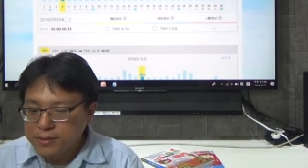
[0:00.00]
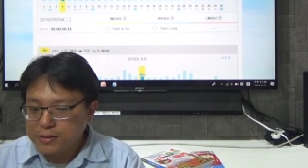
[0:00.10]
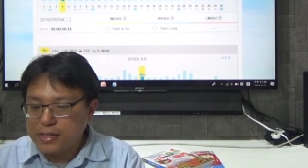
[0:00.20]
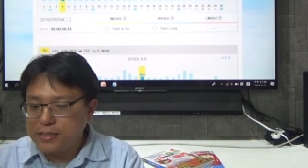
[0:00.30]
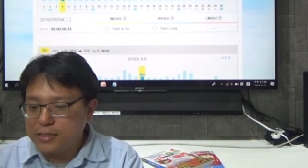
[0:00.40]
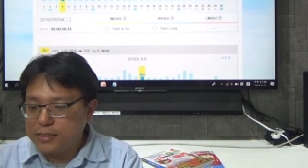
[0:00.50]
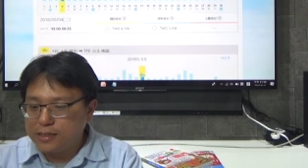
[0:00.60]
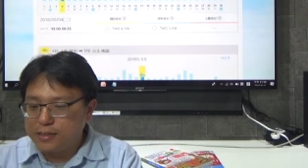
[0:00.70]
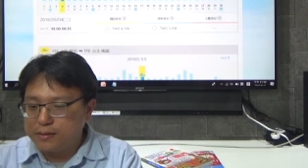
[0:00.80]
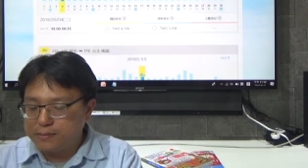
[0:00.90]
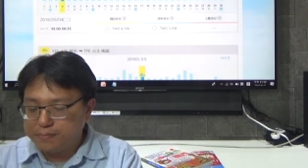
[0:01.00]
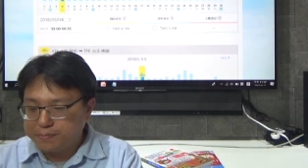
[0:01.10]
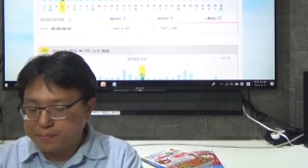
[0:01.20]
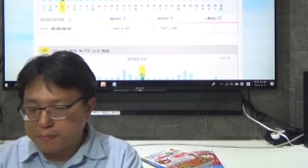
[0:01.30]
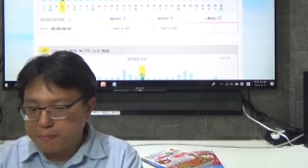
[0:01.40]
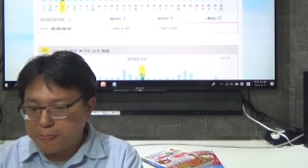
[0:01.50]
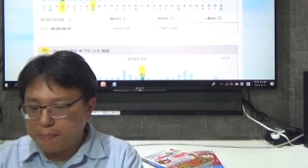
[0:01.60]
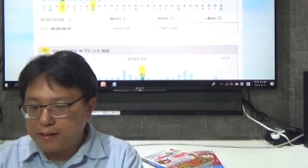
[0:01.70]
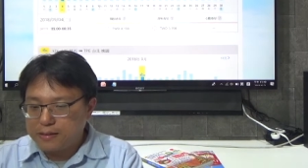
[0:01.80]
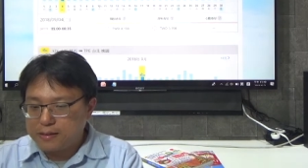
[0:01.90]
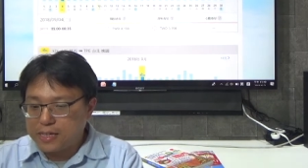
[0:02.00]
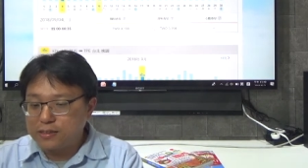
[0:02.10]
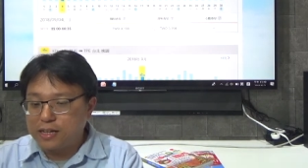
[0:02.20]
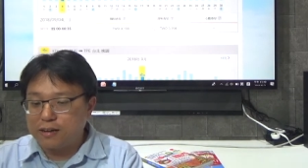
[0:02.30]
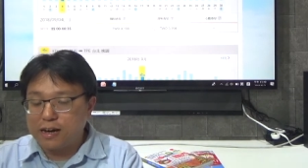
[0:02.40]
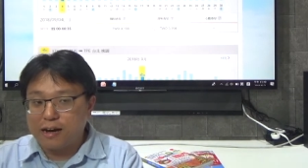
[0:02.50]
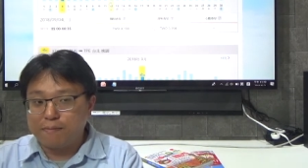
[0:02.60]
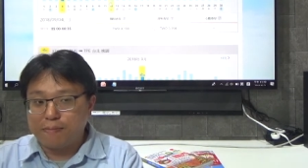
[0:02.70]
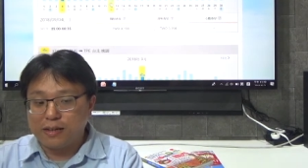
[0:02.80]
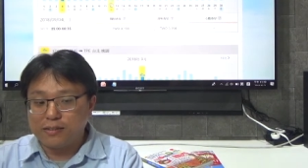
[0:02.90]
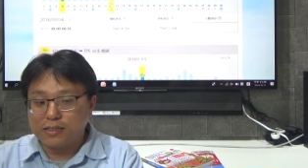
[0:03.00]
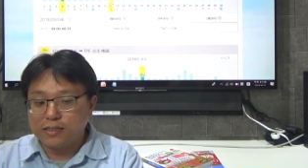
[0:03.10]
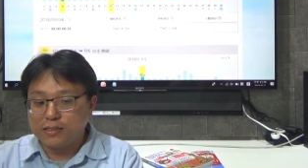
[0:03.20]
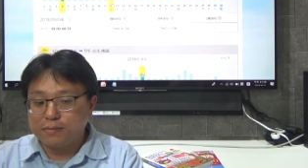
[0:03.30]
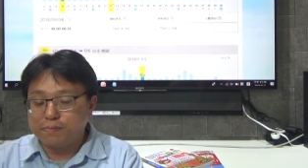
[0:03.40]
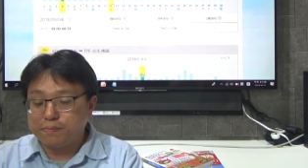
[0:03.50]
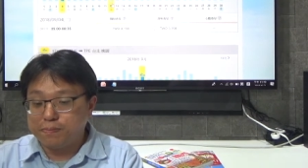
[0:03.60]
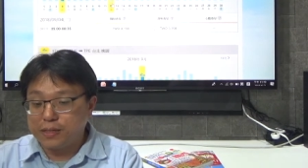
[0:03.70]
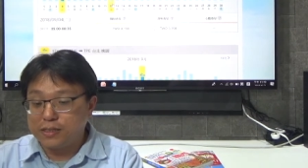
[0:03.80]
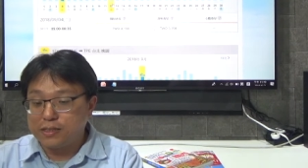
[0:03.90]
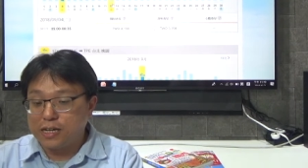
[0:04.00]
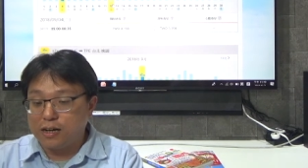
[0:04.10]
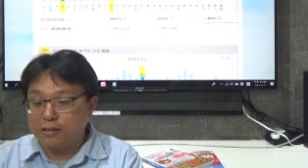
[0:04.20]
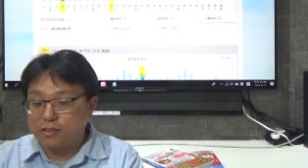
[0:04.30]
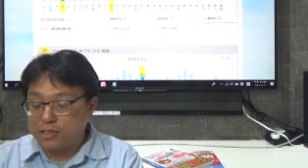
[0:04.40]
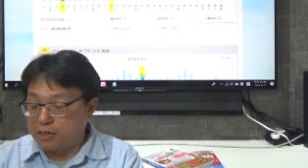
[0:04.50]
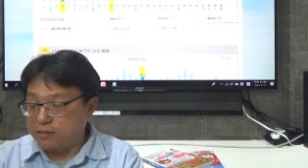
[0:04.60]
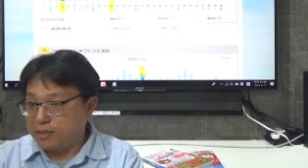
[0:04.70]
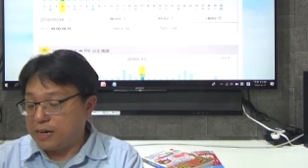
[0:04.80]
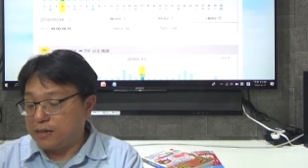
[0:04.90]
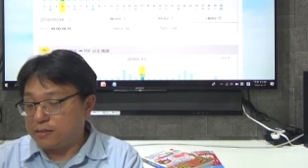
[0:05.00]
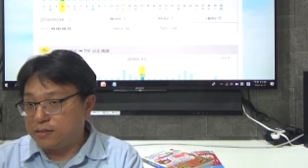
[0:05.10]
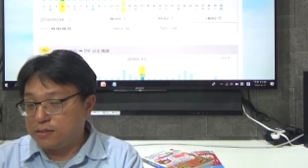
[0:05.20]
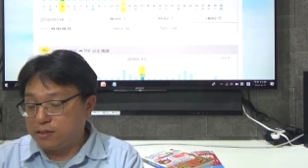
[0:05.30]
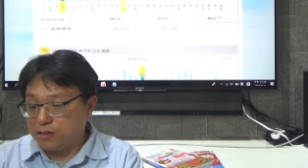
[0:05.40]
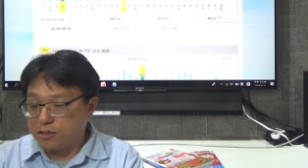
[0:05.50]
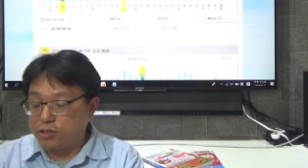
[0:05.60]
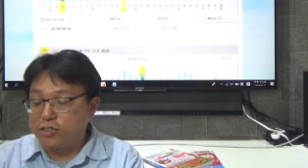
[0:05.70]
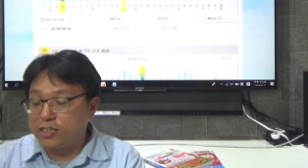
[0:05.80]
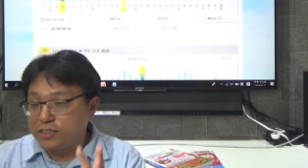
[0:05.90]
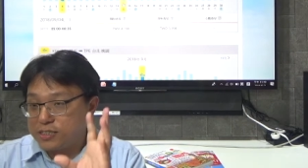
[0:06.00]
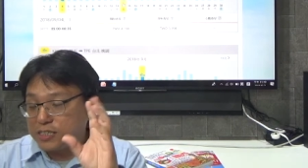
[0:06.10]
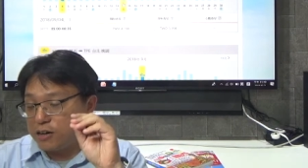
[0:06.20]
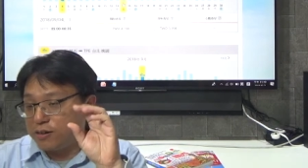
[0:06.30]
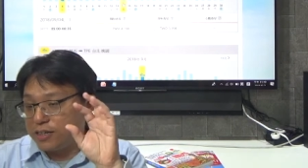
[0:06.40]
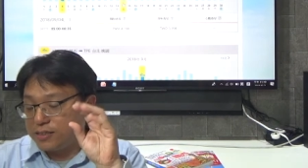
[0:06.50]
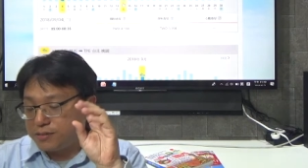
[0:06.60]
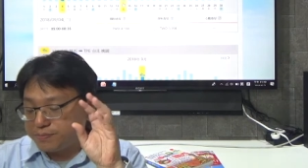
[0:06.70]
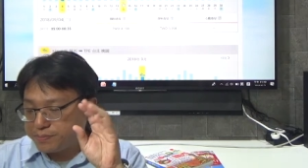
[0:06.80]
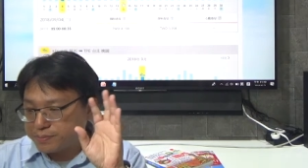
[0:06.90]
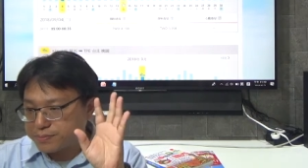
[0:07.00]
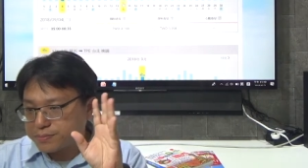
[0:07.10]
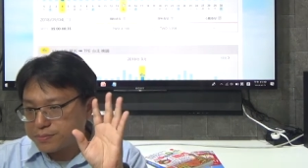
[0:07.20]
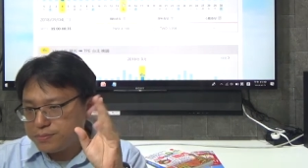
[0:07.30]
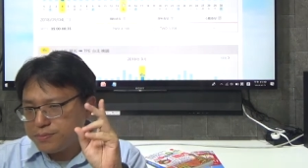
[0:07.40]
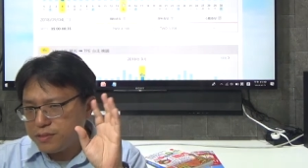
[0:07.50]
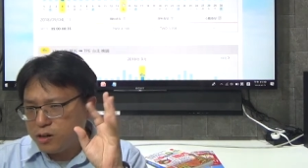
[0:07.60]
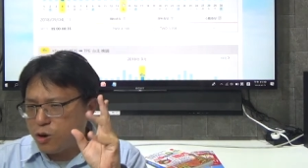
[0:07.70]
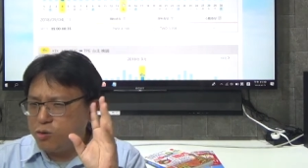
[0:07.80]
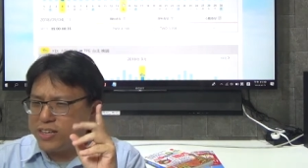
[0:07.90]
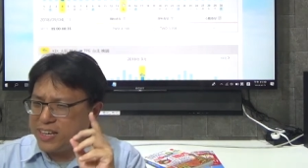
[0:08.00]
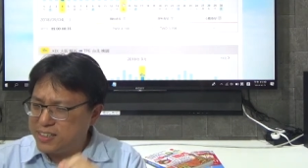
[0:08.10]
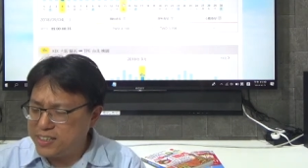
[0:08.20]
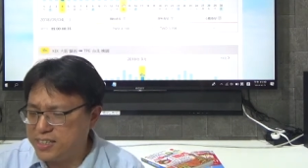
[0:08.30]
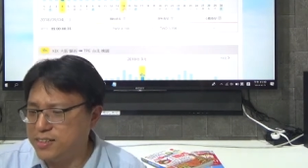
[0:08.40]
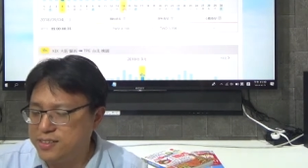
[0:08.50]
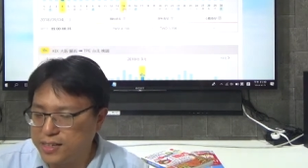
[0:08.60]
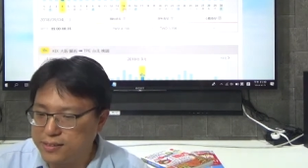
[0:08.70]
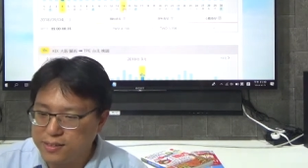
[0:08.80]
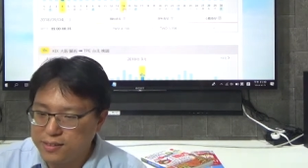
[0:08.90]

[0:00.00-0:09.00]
但是香草的航班是比较早的啦，哦，有点稍微红眼一点点。